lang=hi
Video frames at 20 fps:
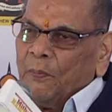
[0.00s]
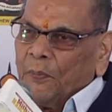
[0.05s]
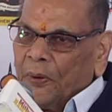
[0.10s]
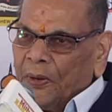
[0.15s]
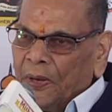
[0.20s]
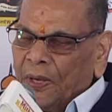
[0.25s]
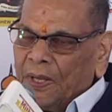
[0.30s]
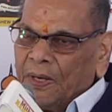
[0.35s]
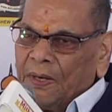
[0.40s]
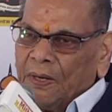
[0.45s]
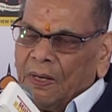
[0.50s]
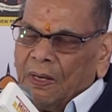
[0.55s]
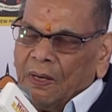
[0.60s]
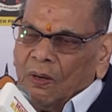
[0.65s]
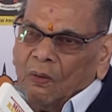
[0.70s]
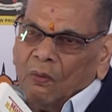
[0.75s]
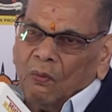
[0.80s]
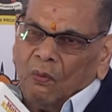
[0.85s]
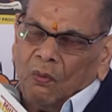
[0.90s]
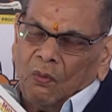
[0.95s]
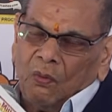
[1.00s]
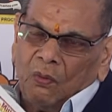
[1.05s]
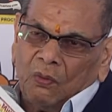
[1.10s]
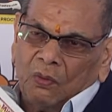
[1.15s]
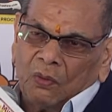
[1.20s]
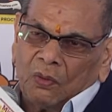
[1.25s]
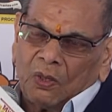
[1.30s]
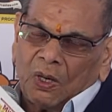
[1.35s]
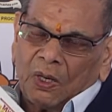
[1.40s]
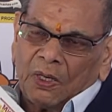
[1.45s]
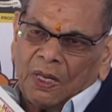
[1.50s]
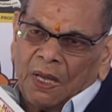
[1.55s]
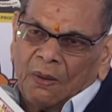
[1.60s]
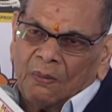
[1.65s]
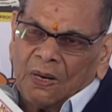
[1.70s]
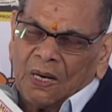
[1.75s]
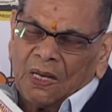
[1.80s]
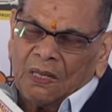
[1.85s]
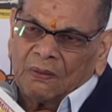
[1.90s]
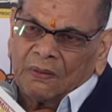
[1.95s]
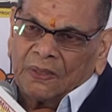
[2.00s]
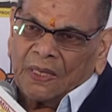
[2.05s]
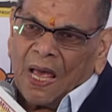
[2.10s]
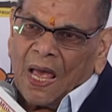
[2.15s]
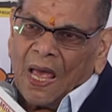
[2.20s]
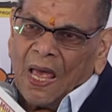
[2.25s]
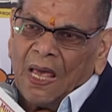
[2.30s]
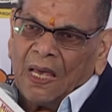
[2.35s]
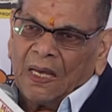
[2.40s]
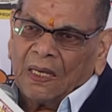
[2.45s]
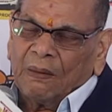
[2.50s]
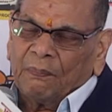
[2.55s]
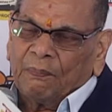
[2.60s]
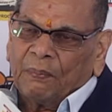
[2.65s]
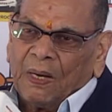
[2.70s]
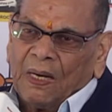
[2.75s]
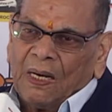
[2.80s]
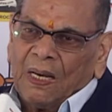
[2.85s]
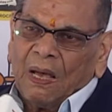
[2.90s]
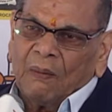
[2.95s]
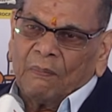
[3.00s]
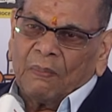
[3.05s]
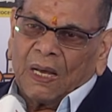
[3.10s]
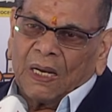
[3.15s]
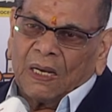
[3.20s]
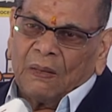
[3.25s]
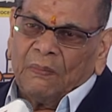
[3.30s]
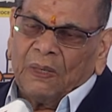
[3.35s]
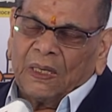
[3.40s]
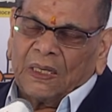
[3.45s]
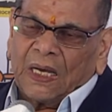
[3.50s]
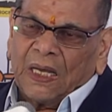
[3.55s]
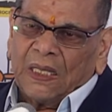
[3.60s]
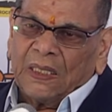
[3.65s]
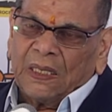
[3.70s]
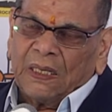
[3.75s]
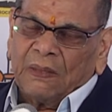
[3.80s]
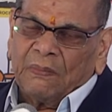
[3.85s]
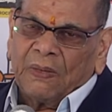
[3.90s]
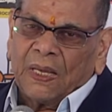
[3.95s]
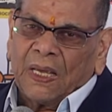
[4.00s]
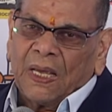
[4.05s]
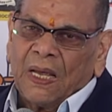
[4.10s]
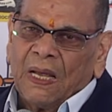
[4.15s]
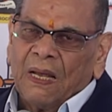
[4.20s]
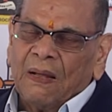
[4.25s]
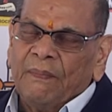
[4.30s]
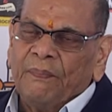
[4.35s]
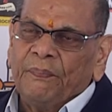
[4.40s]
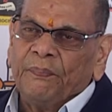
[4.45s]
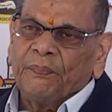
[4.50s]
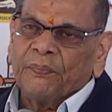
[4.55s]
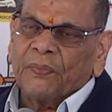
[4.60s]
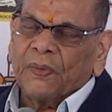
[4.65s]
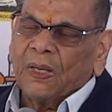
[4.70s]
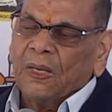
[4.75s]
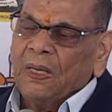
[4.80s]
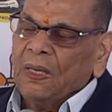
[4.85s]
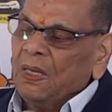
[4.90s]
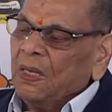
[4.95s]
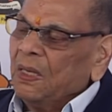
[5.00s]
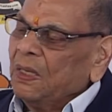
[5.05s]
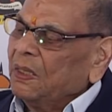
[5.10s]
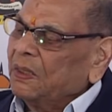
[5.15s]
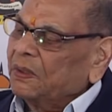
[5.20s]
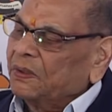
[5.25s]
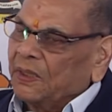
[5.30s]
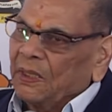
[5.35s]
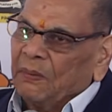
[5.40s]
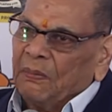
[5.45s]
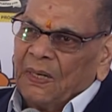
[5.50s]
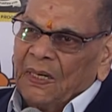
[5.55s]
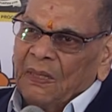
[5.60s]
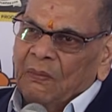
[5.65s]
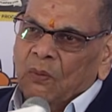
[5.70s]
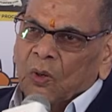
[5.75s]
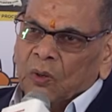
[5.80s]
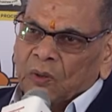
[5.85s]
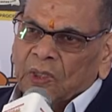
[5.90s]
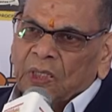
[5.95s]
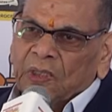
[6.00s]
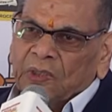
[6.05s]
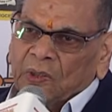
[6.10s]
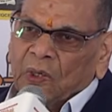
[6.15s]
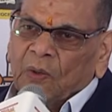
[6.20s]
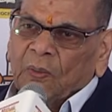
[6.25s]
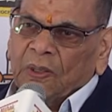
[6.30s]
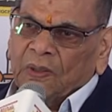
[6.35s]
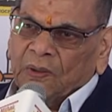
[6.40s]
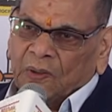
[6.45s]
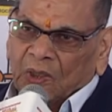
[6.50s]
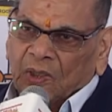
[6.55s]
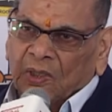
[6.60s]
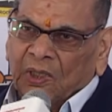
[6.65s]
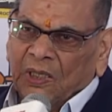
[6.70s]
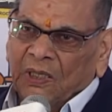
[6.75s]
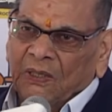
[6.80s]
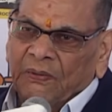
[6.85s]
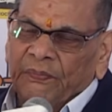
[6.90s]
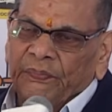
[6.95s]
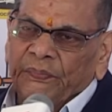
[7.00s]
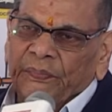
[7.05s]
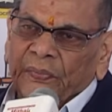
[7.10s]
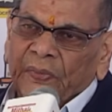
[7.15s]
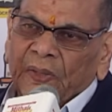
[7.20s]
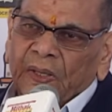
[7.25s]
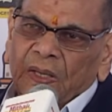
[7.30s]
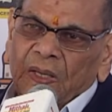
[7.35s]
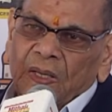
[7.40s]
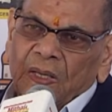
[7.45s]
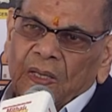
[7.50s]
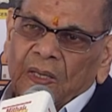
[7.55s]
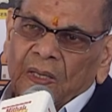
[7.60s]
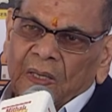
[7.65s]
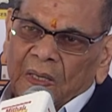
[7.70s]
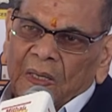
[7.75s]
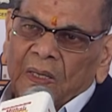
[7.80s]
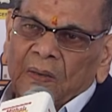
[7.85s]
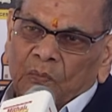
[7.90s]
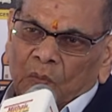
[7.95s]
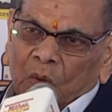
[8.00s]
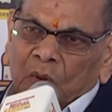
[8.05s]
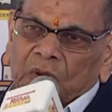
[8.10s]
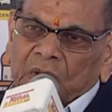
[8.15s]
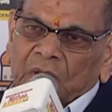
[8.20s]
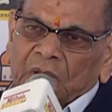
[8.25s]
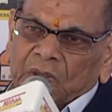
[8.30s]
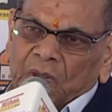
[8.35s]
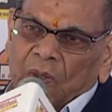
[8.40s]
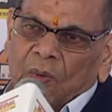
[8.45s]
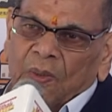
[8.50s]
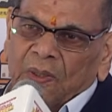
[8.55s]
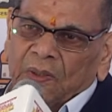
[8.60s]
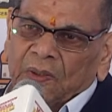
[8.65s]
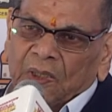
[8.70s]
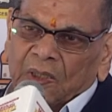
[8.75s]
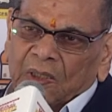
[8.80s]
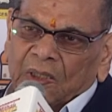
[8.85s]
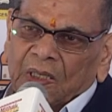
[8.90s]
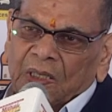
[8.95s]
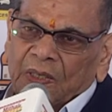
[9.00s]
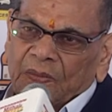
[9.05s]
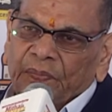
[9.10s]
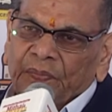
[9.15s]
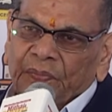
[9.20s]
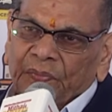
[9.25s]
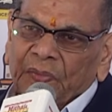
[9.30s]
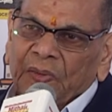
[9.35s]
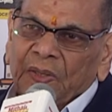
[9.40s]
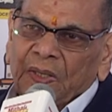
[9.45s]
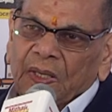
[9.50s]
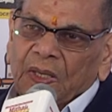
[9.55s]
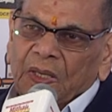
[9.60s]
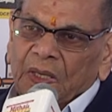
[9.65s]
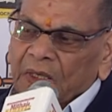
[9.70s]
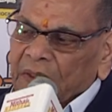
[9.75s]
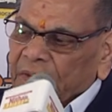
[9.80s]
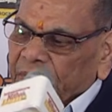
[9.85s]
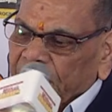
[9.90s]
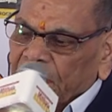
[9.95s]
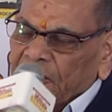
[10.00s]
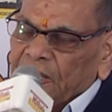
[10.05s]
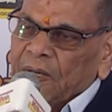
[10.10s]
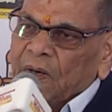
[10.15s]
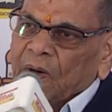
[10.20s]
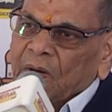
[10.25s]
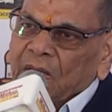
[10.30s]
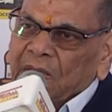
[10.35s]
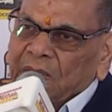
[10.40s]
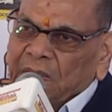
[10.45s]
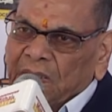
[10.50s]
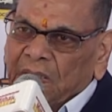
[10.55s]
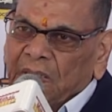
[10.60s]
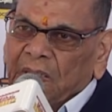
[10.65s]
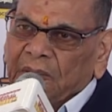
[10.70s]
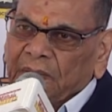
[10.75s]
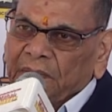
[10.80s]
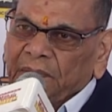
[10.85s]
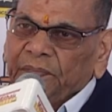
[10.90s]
फिर उन्होंने मतलब क्या है कि पहले हमारा बीकानेर में इतनी बड़ी मोटी शो बनती थी मोटी शो बनती थी इतनी और इतनी